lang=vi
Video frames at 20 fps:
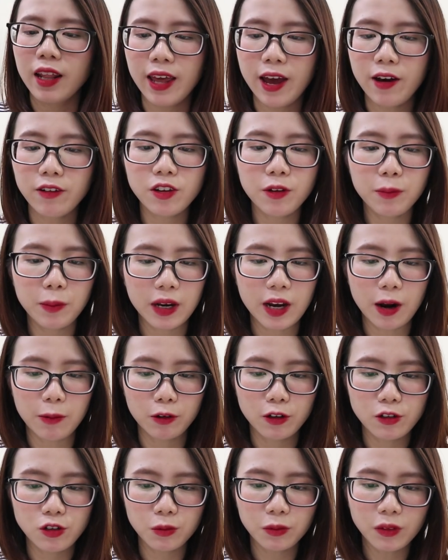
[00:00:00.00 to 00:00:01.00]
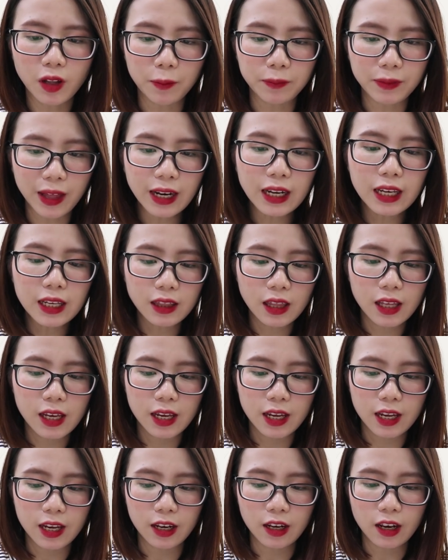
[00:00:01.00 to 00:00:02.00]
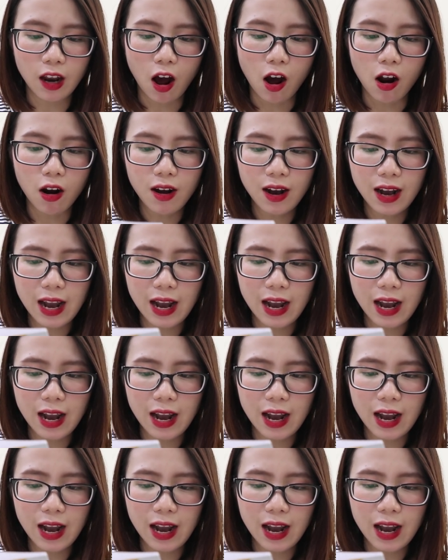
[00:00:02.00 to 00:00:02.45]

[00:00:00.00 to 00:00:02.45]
Theo như mình đọc nội dung tóm tắt ý, thì nó